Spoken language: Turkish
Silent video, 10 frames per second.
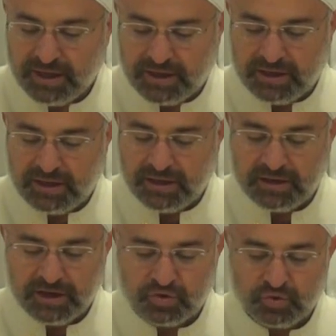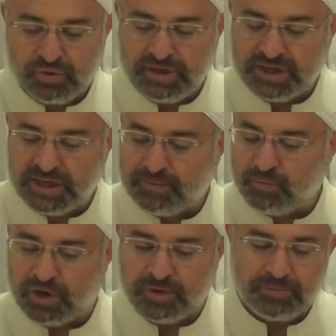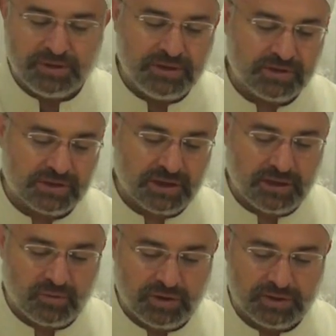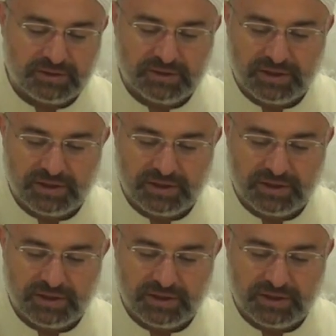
Ala rasulina Muhammedin salavat.